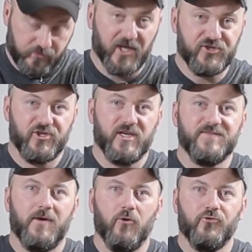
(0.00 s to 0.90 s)
kiedyś się
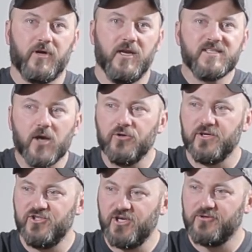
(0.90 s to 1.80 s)
nazywało to
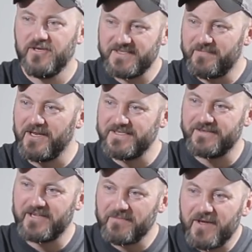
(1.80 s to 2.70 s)
kalesony, dzisiaj to jest
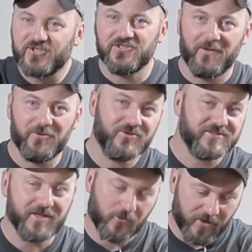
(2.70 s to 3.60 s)
bielizna termiczna, bo to
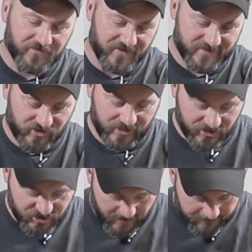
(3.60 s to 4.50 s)
jest tak łatwiej
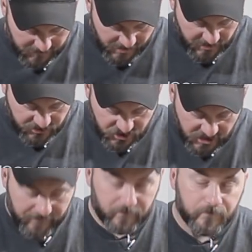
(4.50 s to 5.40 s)
sprzedać, nie?
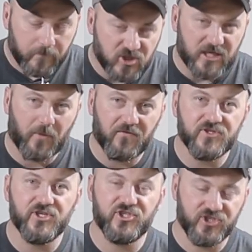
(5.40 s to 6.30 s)
Czyli można
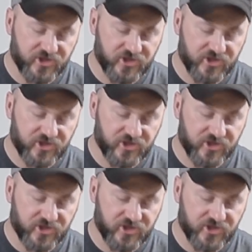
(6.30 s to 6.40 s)
powiedzieć